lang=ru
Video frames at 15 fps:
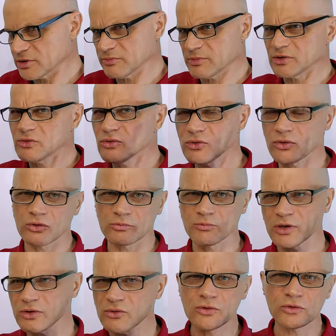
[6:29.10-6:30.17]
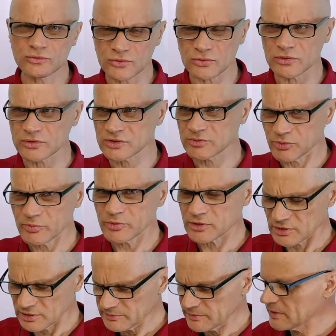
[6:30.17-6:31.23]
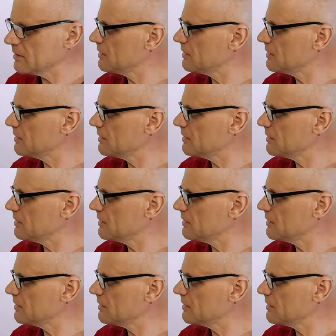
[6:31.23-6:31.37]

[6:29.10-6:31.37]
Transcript: это мое, мое золото, помните, да?